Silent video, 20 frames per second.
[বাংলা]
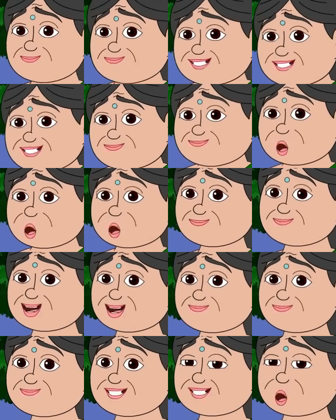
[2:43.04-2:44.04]
আচ্ছা
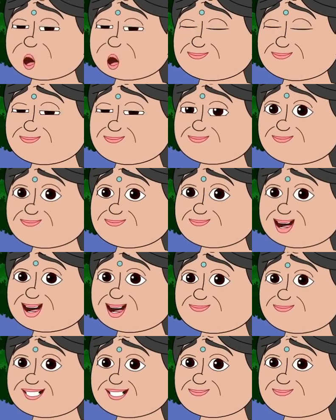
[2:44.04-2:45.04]
অনিমা
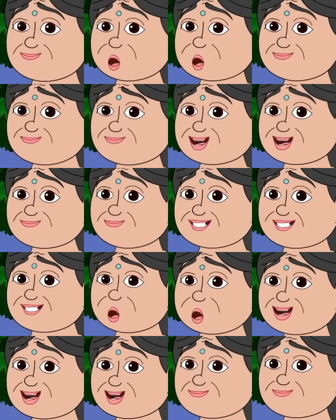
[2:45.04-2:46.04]
আমি এখন
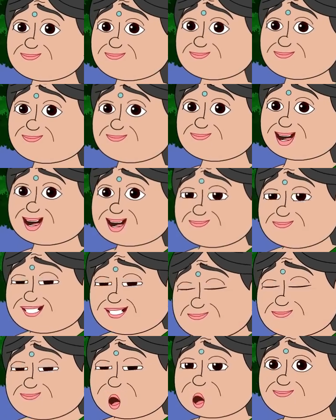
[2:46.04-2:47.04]
আসি
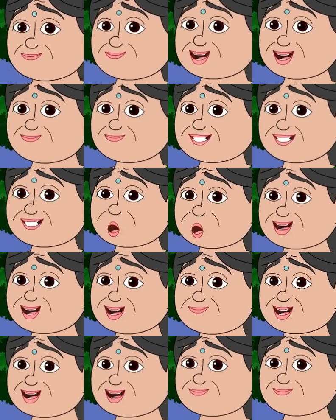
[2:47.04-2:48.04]
নইলে দেরি হয়ে গেলে
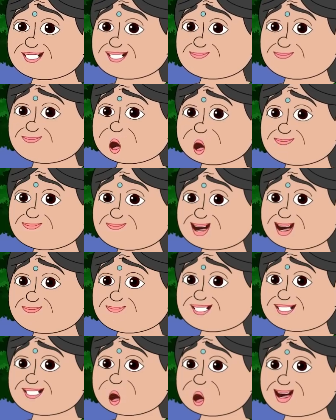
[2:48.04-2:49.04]
আবার বউয়ের
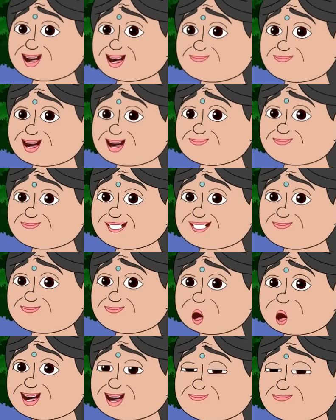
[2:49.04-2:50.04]
মুখ জামটা শুনতে
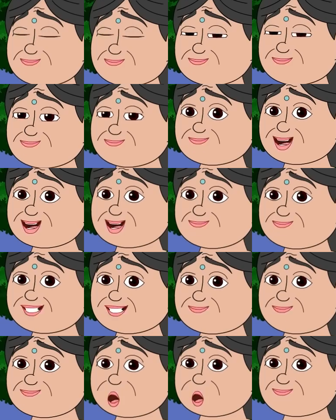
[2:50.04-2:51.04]
হবে
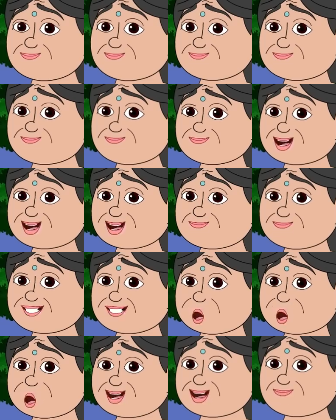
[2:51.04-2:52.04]
বলবে
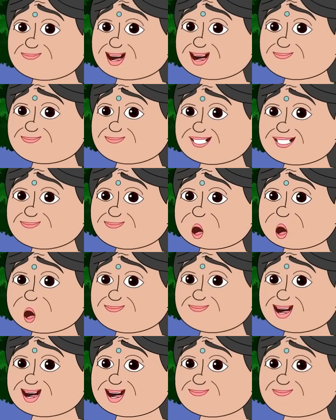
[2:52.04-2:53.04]
কখন দোকানে
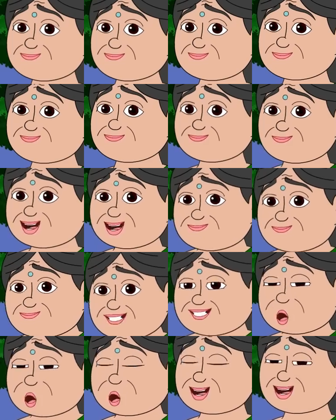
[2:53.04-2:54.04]
পাঠিয়েছি আর
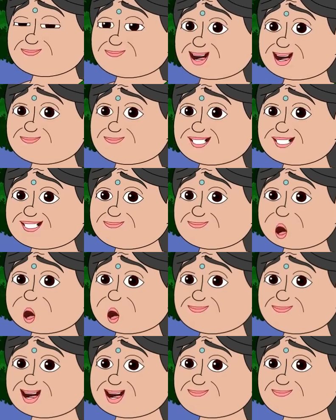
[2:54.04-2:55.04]
এতক্ষণ লাগে
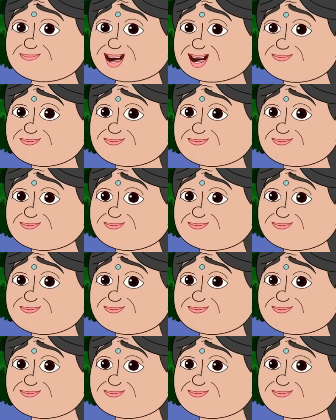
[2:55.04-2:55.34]
আসতে